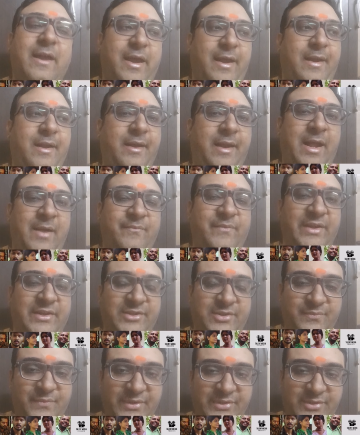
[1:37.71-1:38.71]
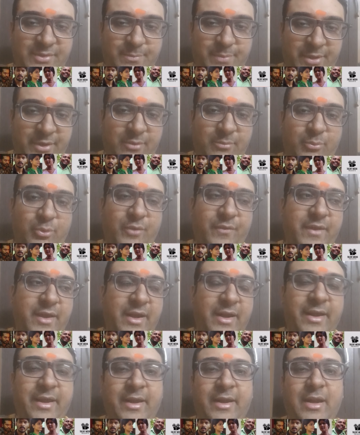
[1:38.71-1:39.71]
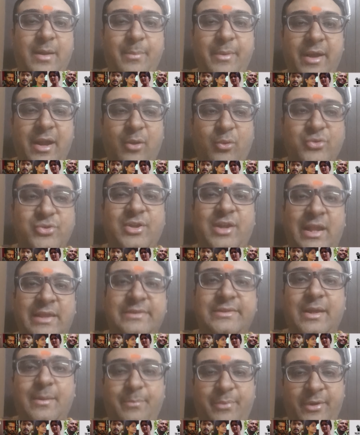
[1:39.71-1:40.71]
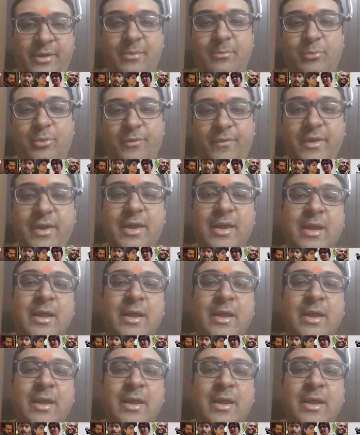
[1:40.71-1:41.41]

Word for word: ஏன்னா நான் ஃபஸ்ட்டு ஃபஸ்ட்டு பண்ணும்போது எனக்கு என்ன அப்படின்னா கொஞ்சம் லென்த்தாக பண்ணும்போது